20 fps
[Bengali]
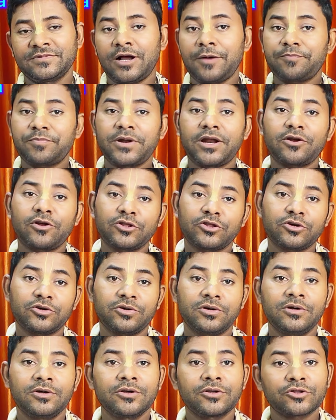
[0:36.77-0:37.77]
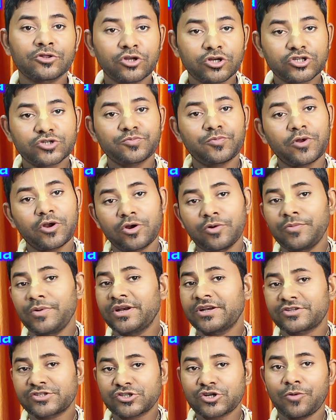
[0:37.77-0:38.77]
আপনার হয়তো দশ পনেরো
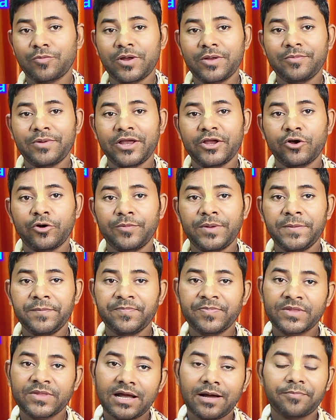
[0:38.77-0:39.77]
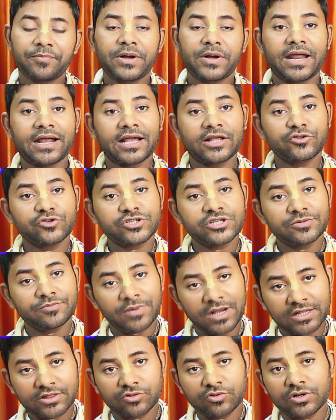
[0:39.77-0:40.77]
মিনিট সময় ব্যয় হবে আপনার একাদশীর
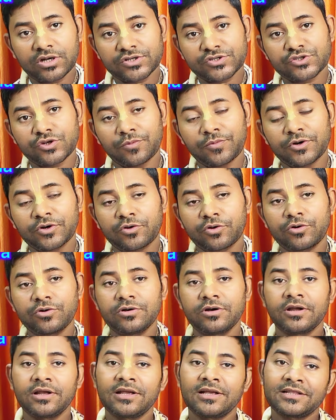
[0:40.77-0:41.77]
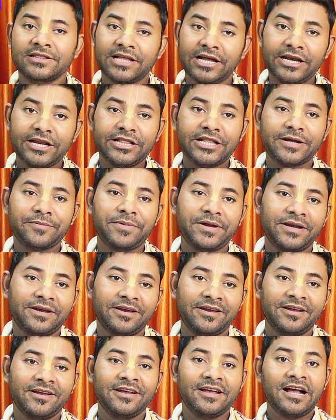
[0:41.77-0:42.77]
মাহাত্মটা শ্রবণ করুন তাইলে দেখবেন
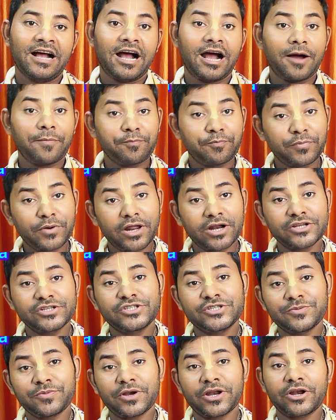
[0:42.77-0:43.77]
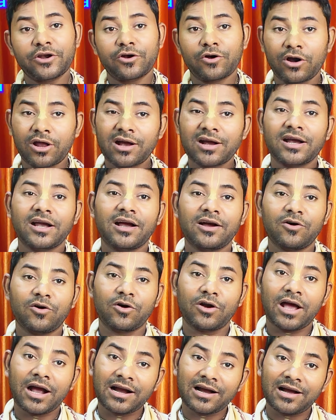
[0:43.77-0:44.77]
আপনার জীবনের অনাং
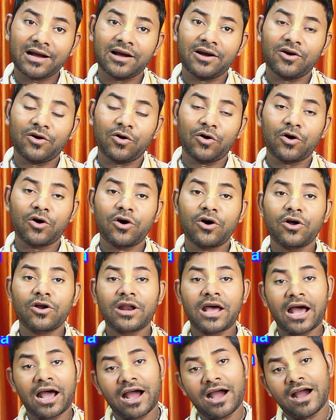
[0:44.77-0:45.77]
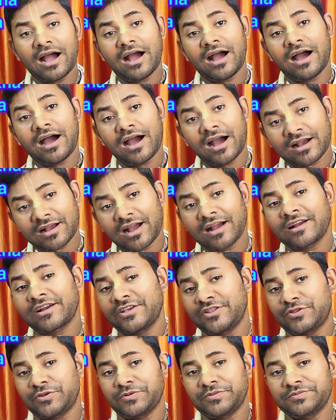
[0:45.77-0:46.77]
অনাং অন
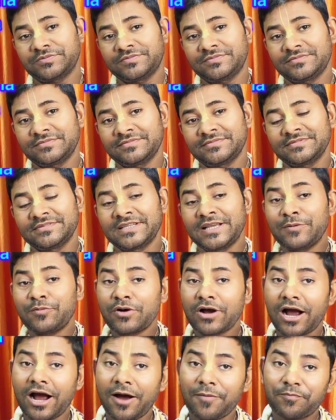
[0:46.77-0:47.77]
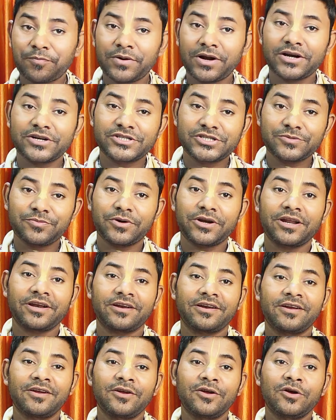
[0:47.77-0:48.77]
আকাঙ্ক্ষিত এবং আপনার জীবনের
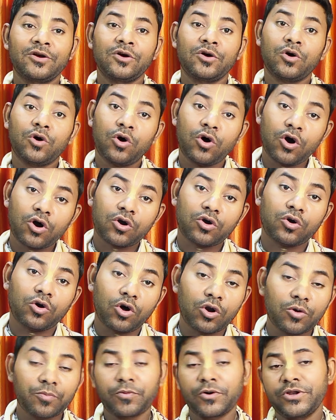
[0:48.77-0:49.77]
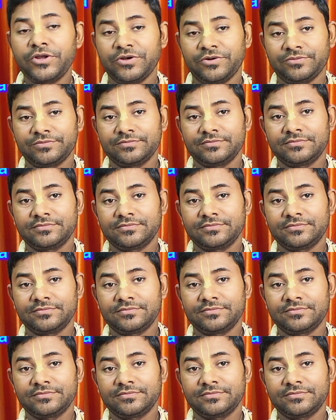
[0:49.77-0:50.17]
অকল্পনীয়